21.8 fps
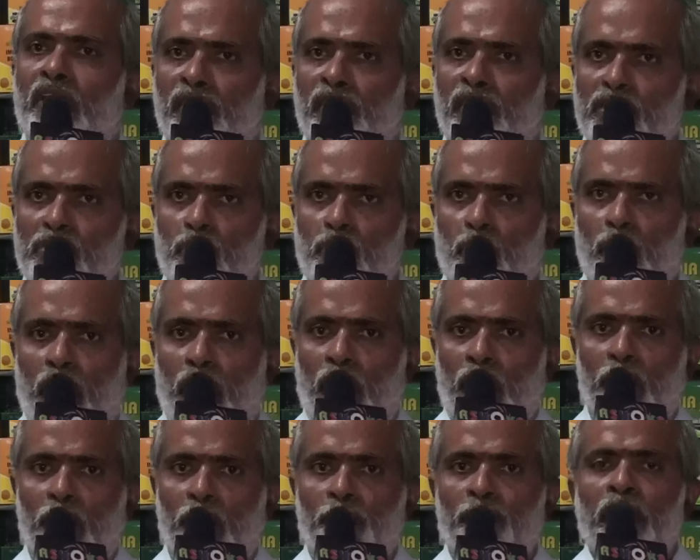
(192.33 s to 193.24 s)
லிவர்
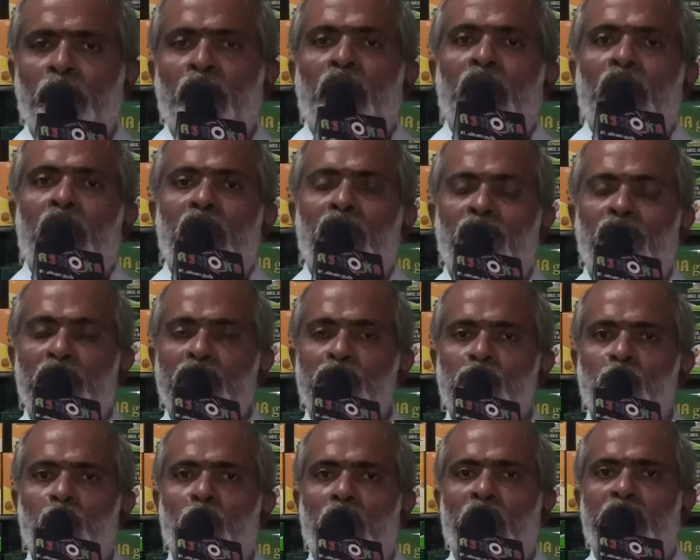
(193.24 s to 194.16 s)
சூடாகும் லிவர்
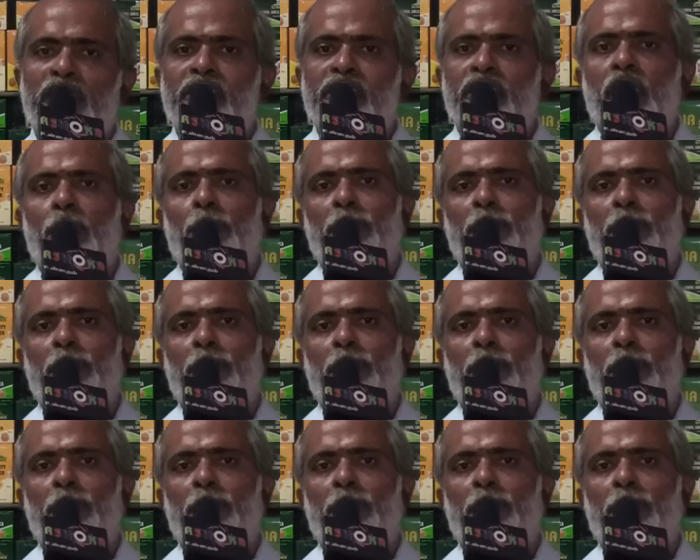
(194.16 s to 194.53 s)
சூடாச்சுன்னா